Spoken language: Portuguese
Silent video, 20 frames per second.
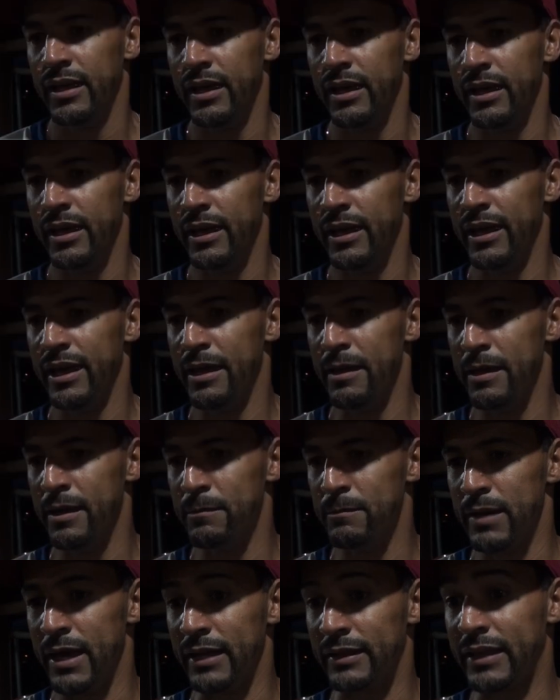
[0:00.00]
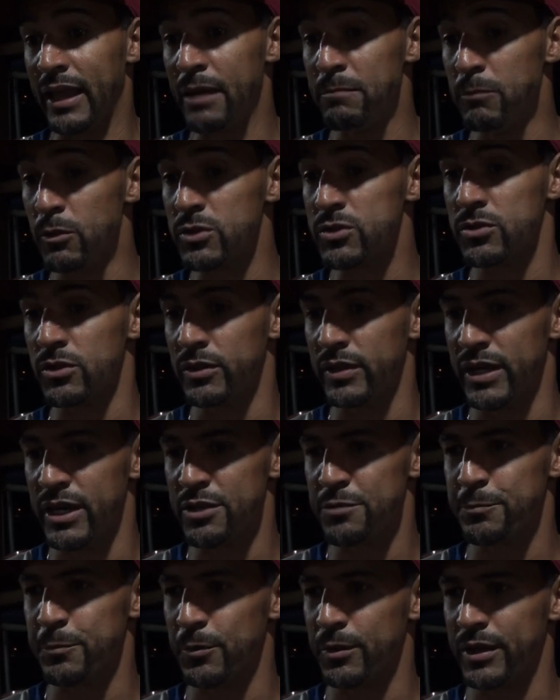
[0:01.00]
É, é, até
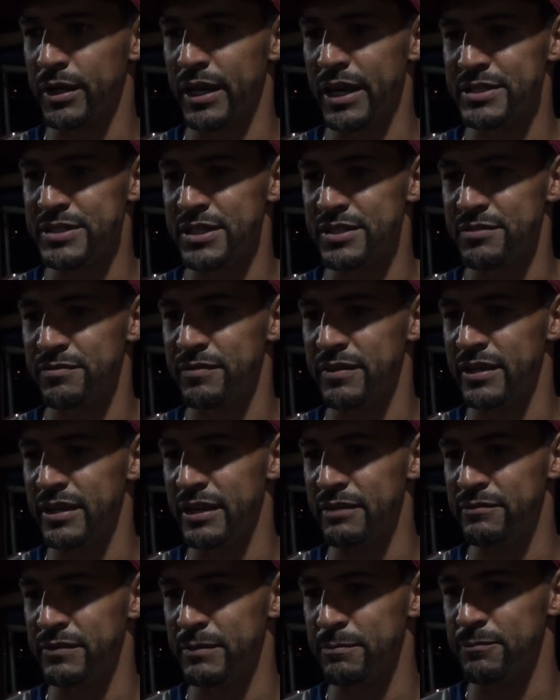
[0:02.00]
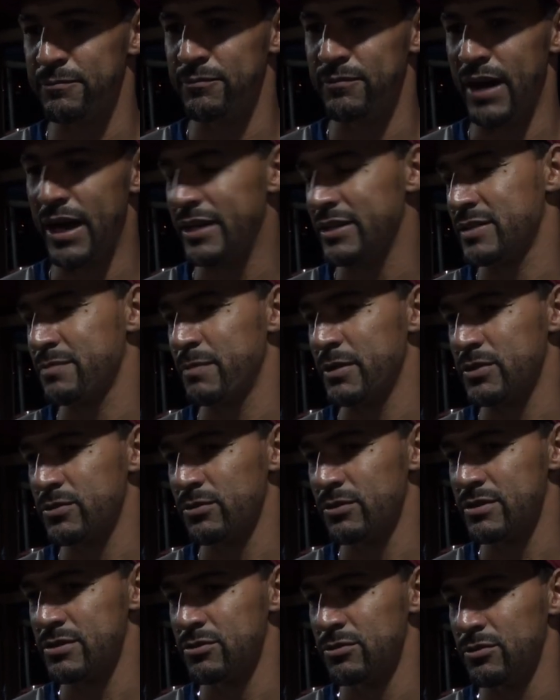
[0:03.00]
emocionante porque a gente vê rever várias
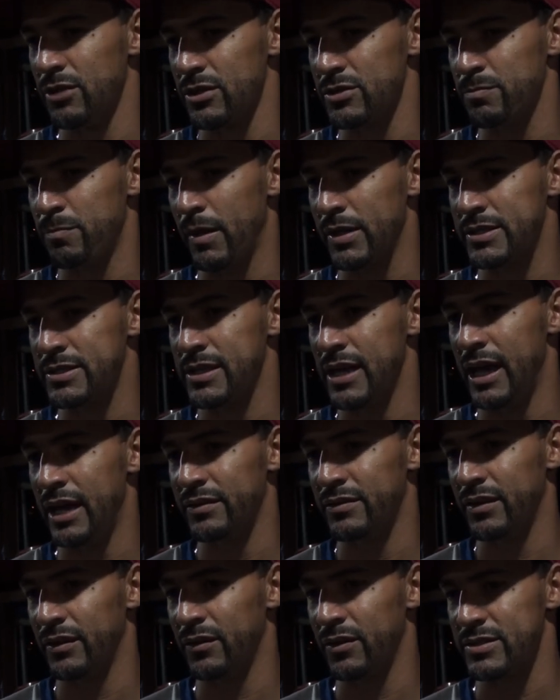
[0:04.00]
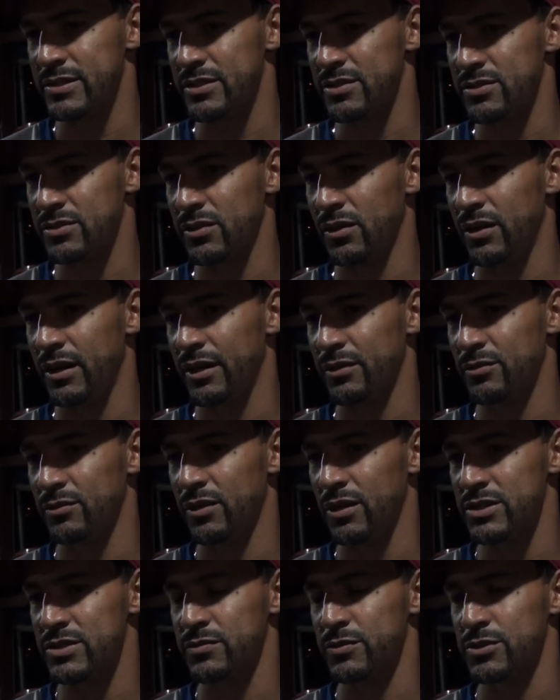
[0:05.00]
pessoas do nosso passado, da nossa história, do
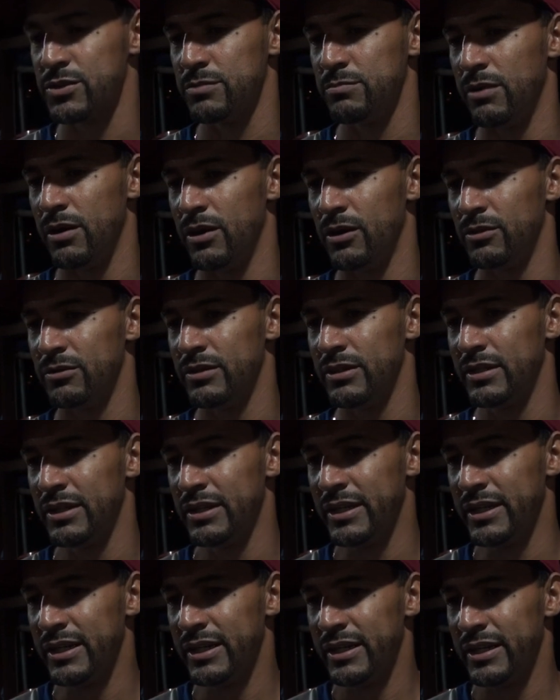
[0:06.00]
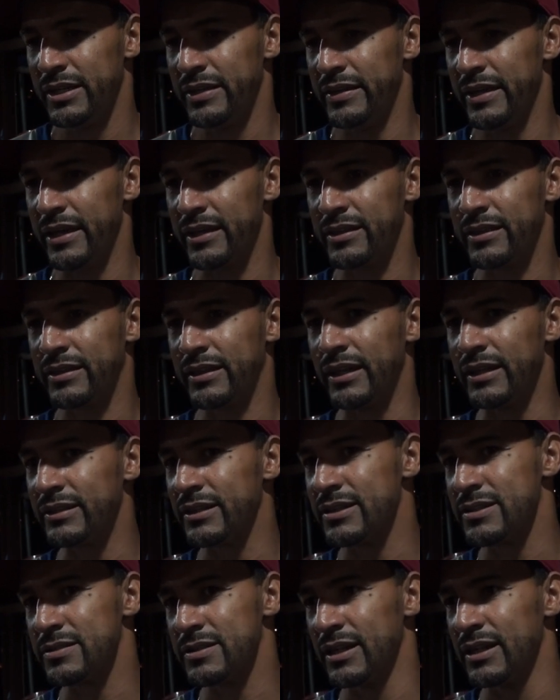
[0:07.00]
nosso futebol né?
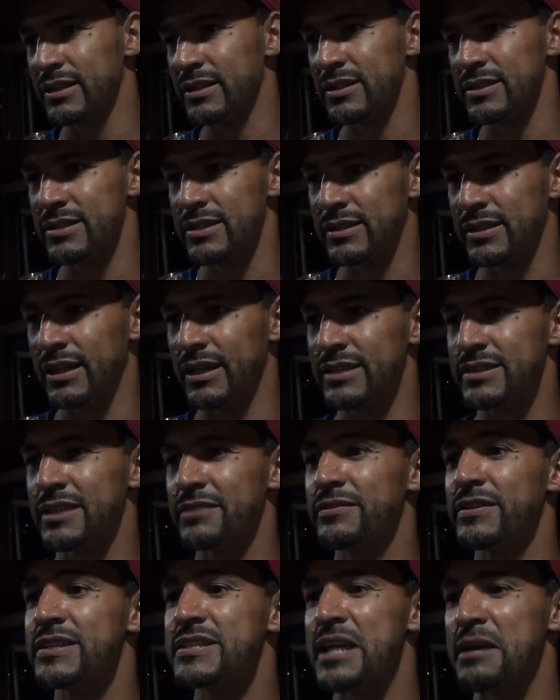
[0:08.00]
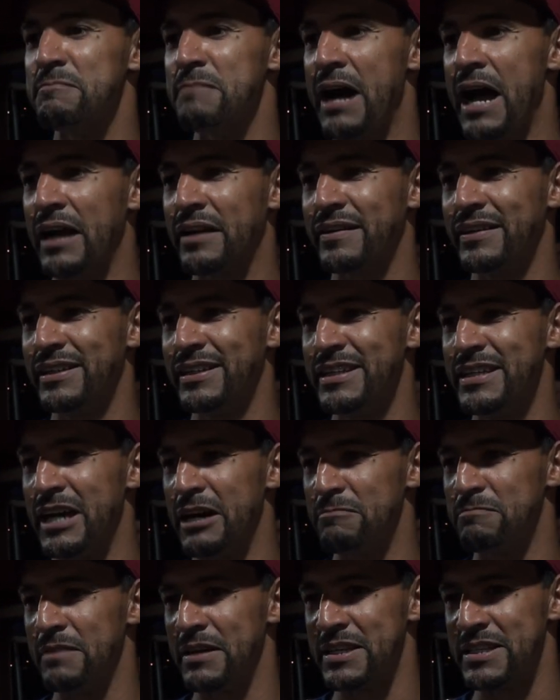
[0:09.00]
Tantas, tantas e tantas, às vezes é marca ali,
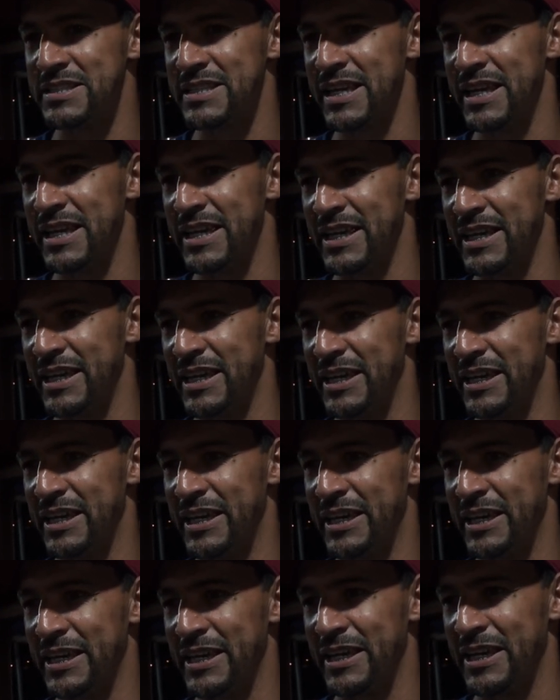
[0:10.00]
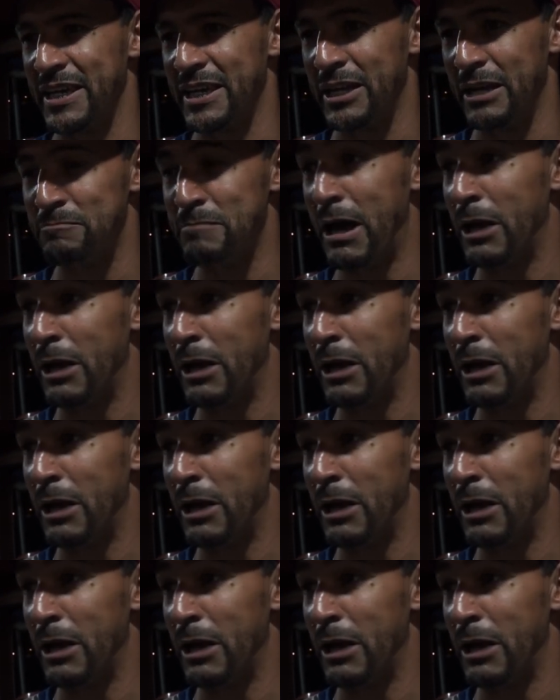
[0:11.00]
rapaz, é, é, é, é